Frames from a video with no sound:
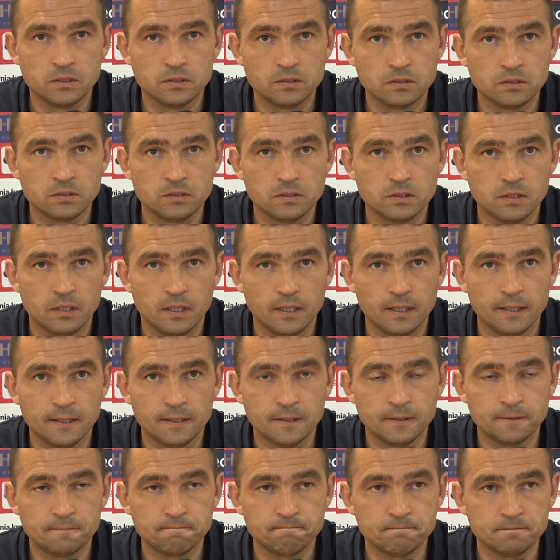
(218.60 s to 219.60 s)
e,
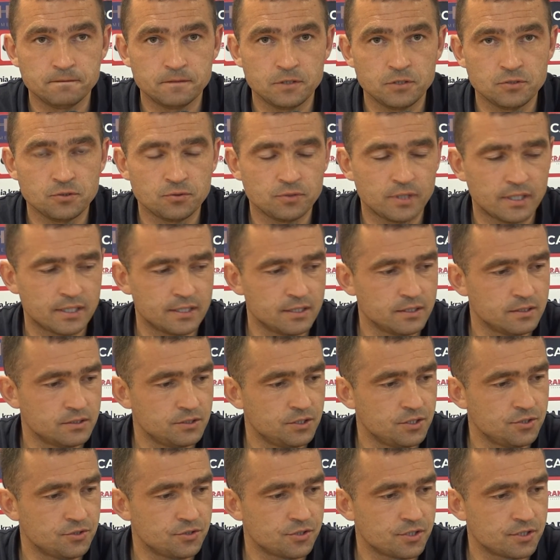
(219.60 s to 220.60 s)
To są takie
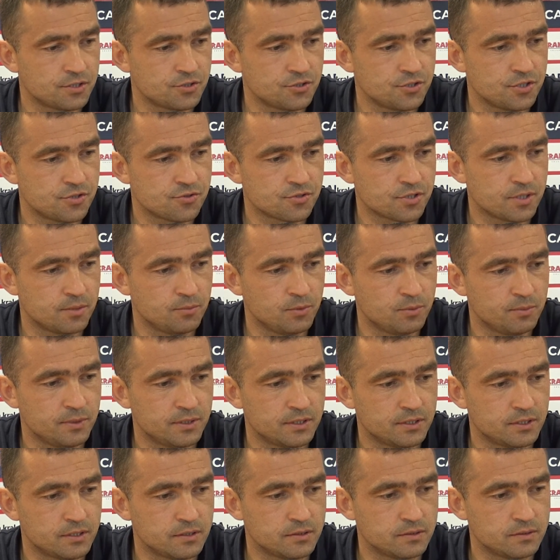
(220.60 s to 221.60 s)
ciężkie, ciężkie
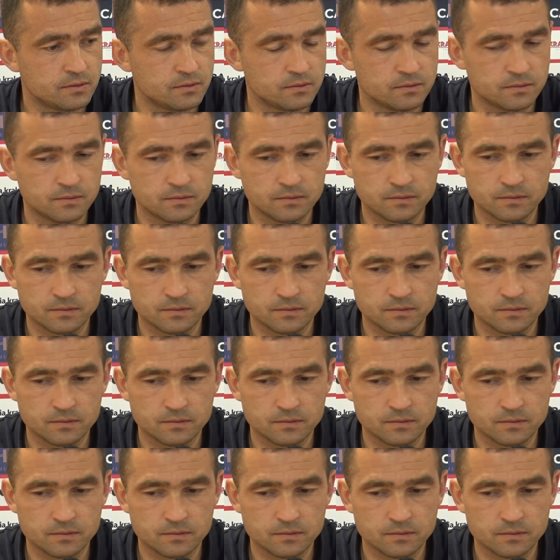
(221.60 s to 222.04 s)
momenty